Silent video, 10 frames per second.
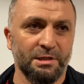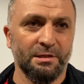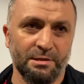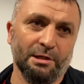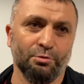
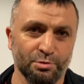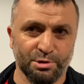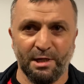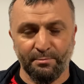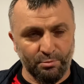Я тоже
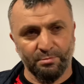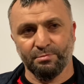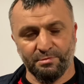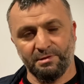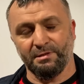сам,
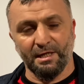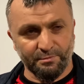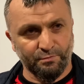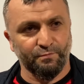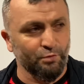я,
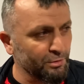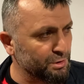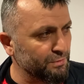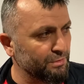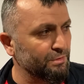тот,
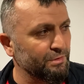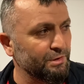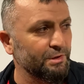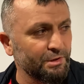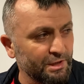
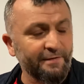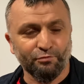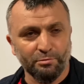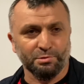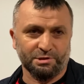э, я в
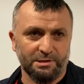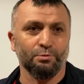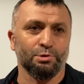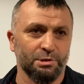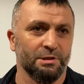том числе
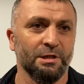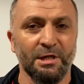ученик.